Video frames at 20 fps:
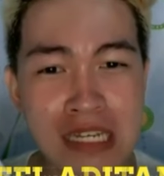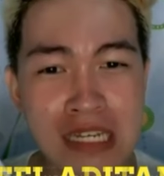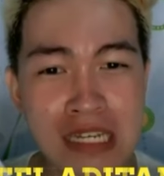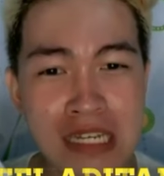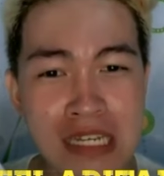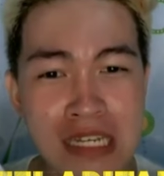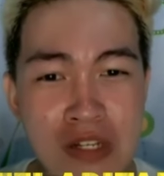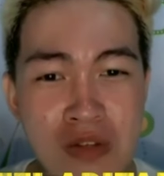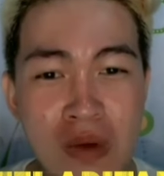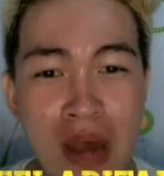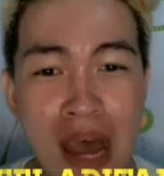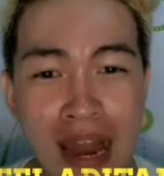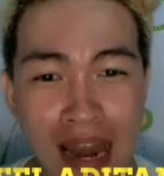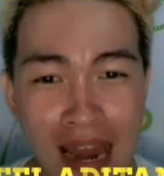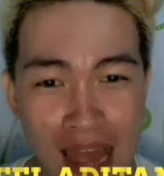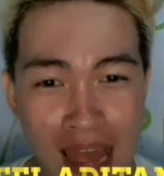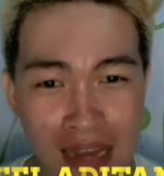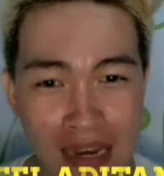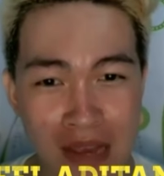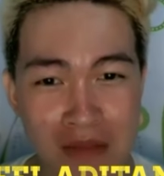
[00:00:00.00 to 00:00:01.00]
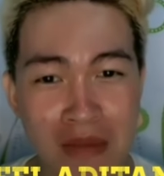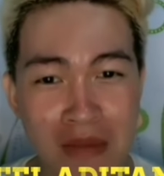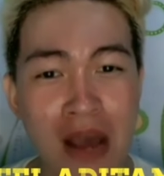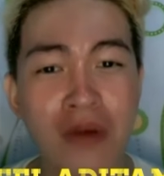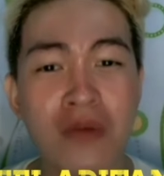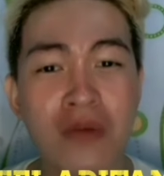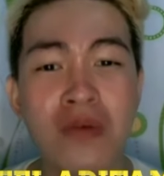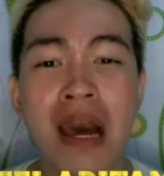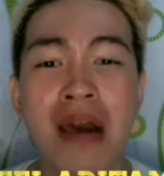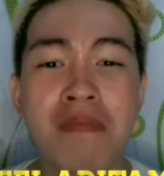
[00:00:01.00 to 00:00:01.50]
ini jualan, emang
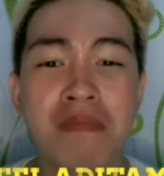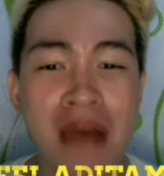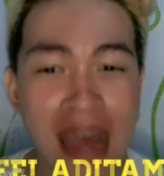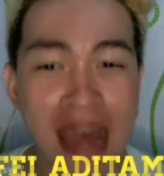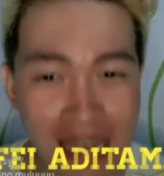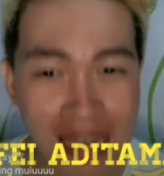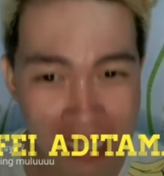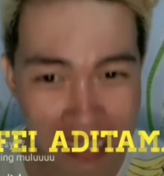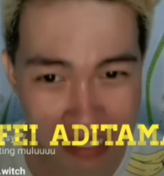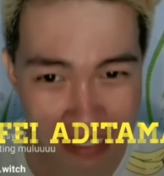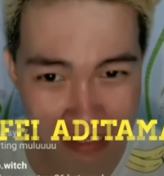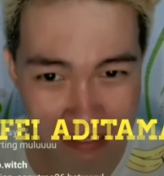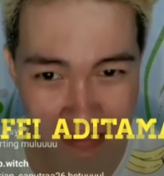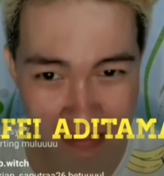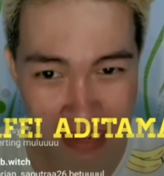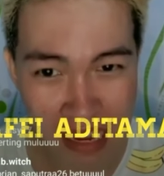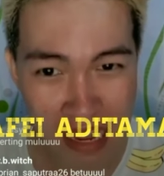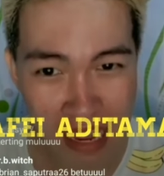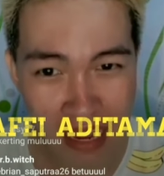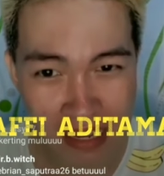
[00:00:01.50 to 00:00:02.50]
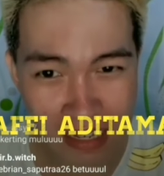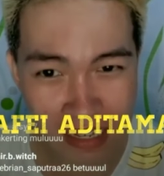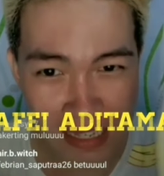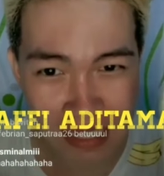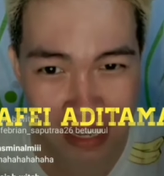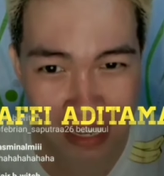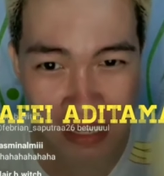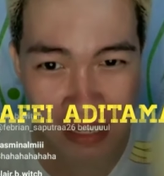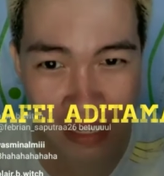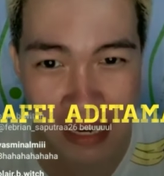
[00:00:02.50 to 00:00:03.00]
aku ngapain? Ada
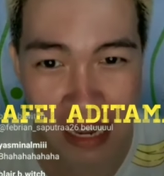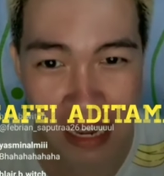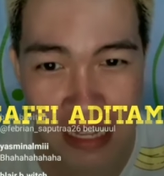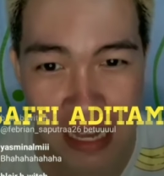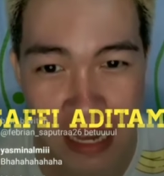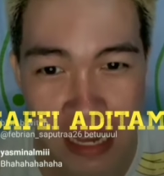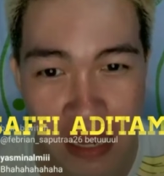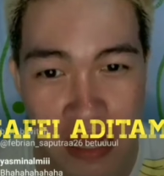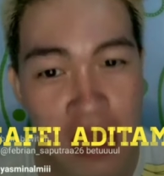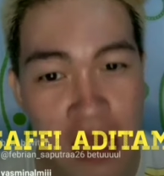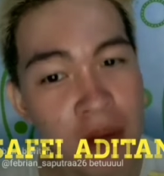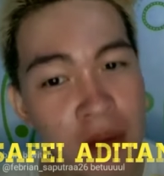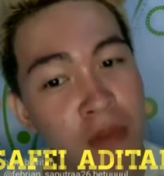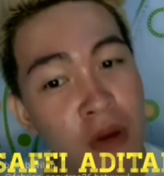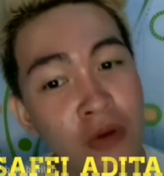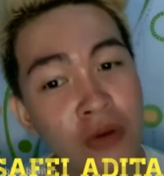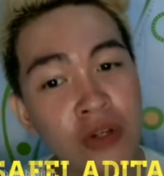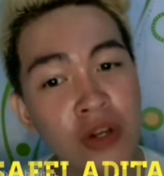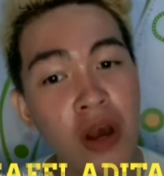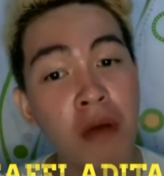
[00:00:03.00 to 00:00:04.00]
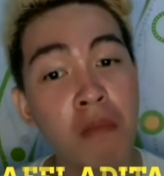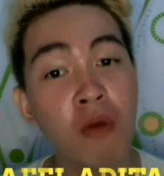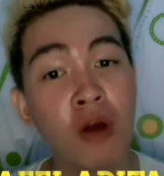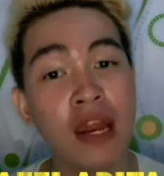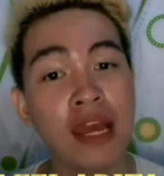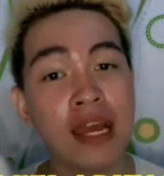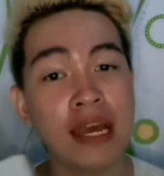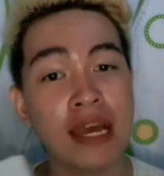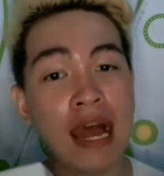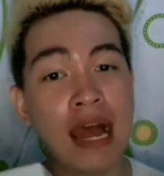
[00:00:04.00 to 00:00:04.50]
gila-gilanya. Mau dong
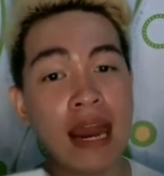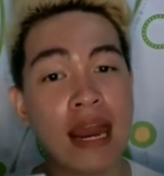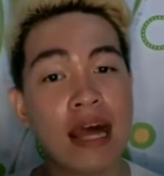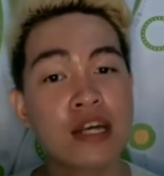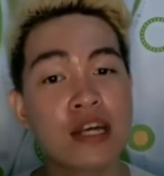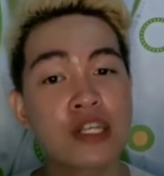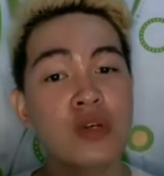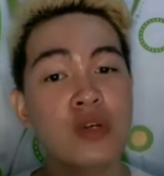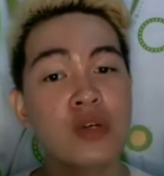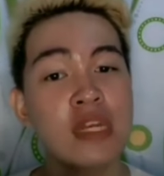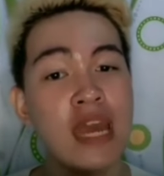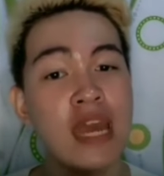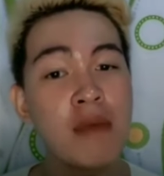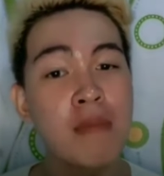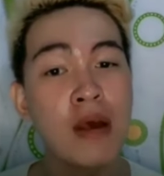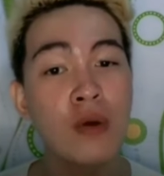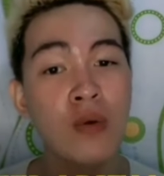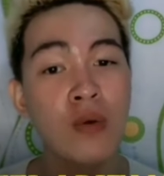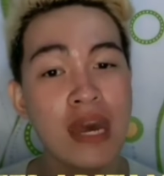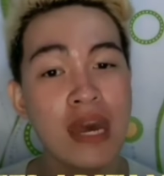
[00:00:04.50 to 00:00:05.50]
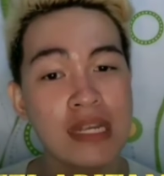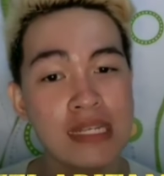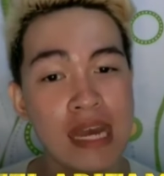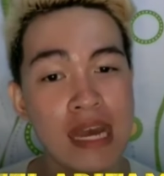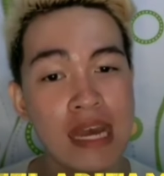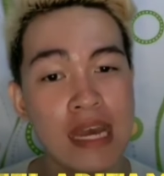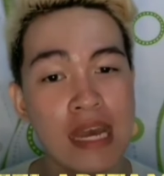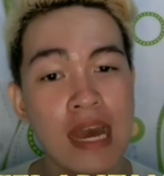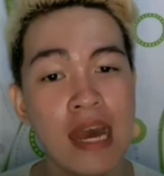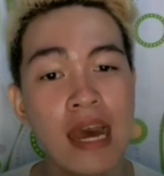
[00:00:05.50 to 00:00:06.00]
boleh kak, langsung DM aku
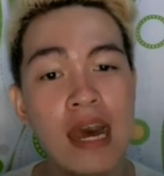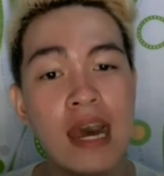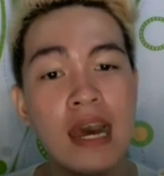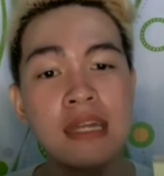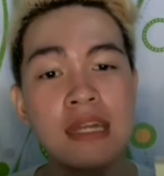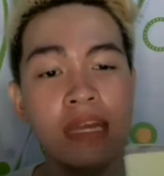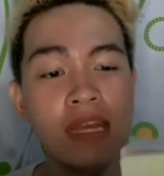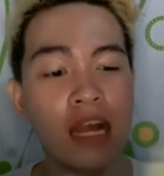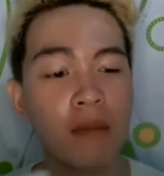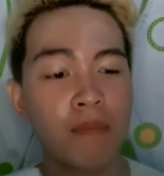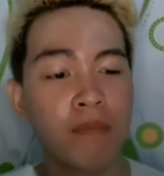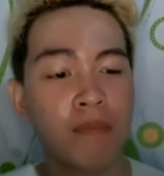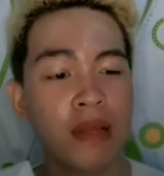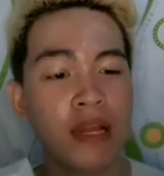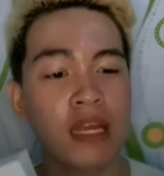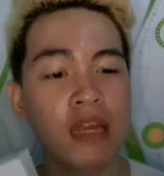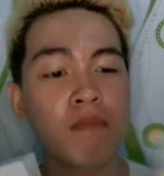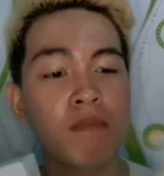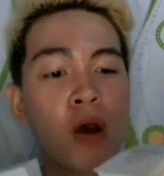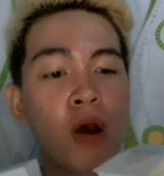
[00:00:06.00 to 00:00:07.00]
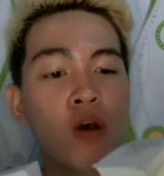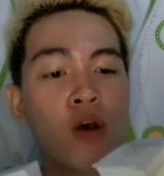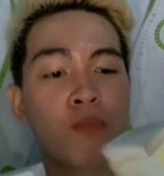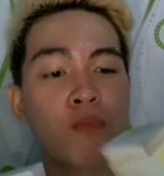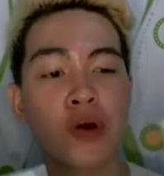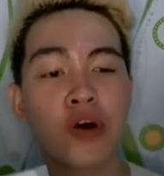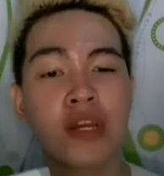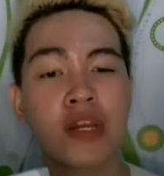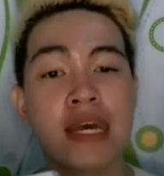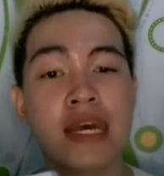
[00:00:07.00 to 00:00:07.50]
aja ya. Kakak tinggal pilih mau
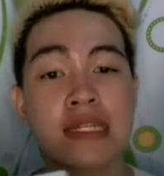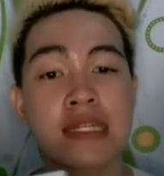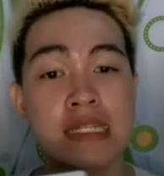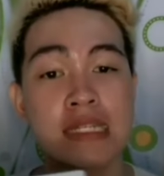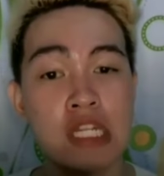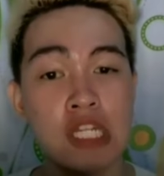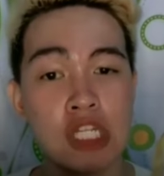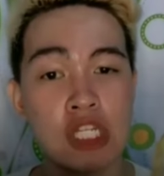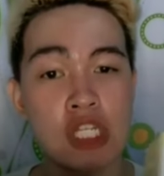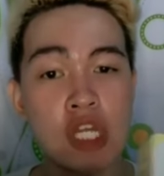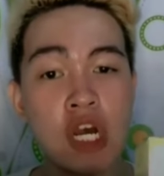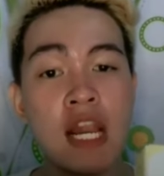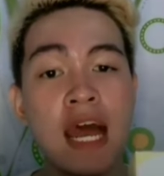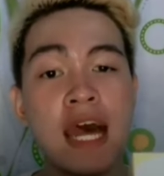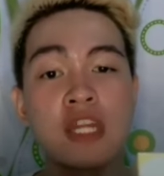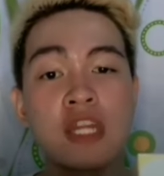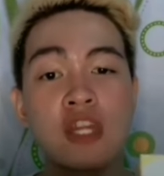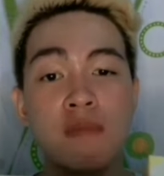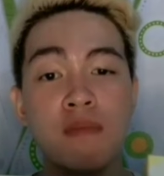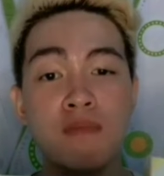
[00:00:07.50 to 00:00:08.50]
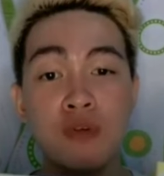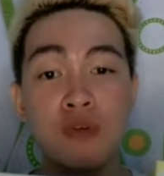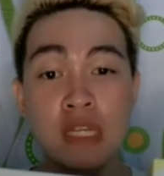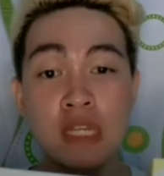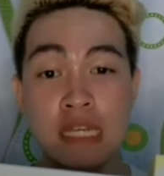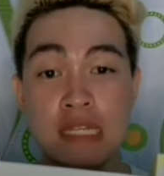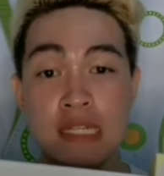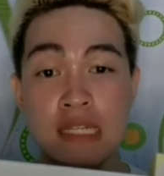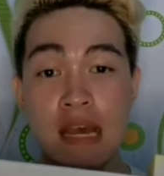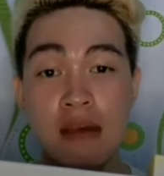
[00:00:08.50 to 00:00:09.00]
produk Skin Soul ataupun
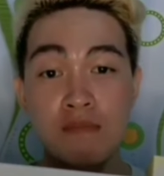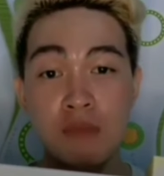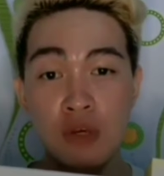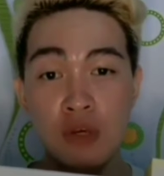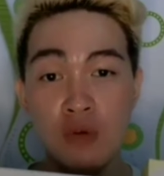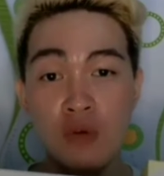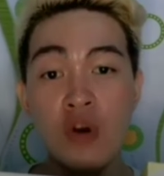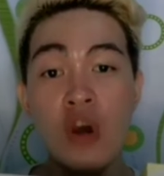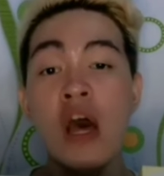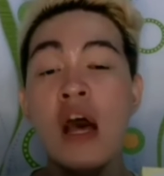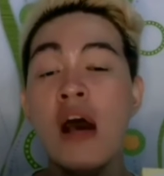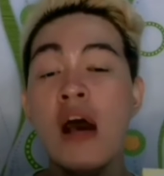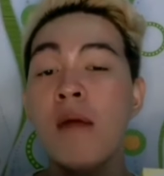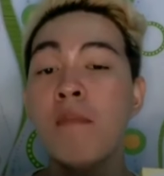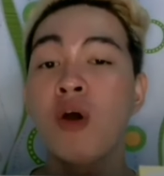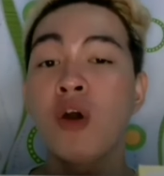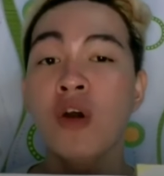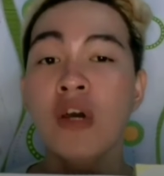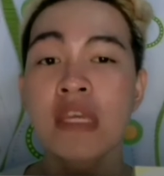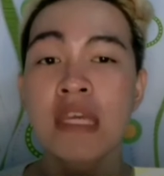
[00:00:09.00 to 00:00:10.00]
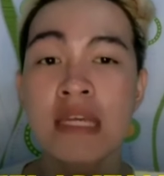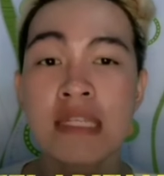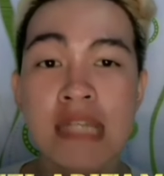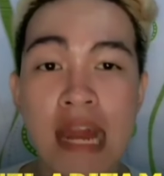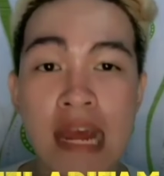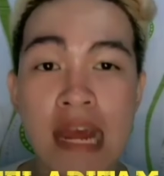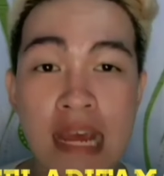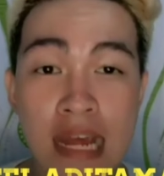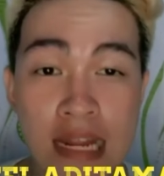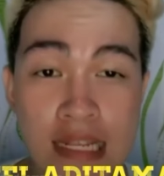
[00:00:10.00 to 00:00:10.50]
Isabiu. Pokoknya
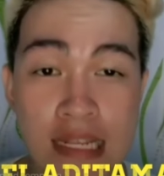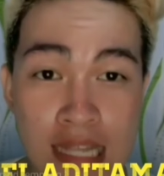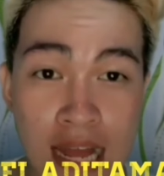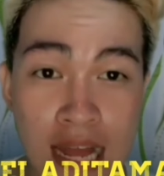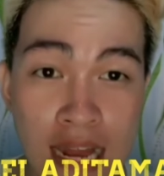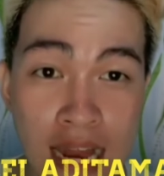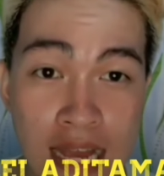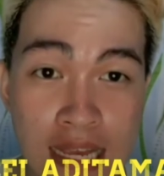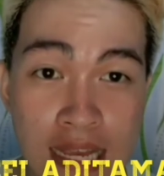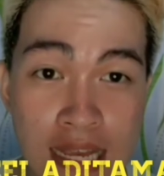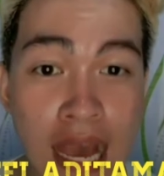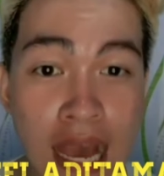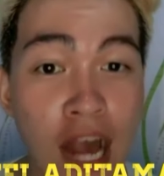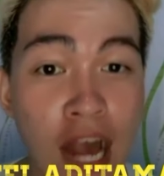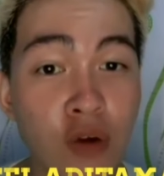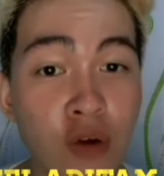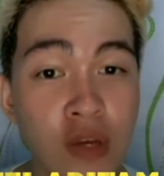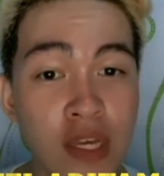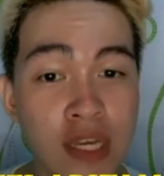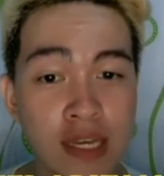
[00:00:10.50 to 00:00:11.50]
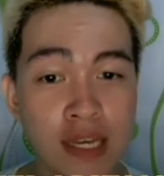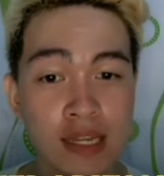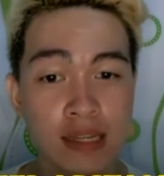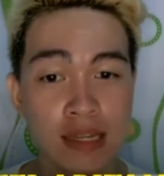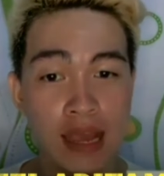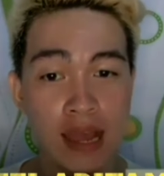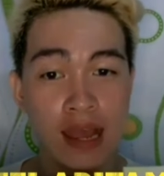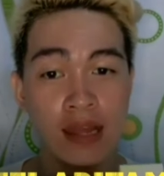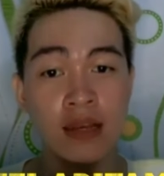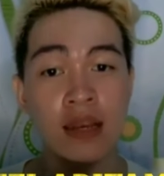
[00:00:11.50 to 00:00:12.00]
sekali lagi aku
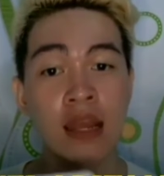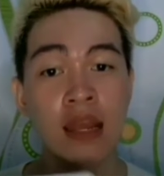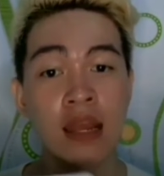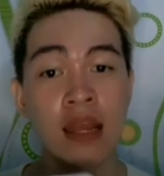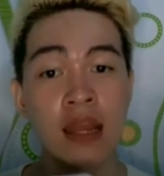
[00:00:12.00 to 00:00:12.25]
ingatkan,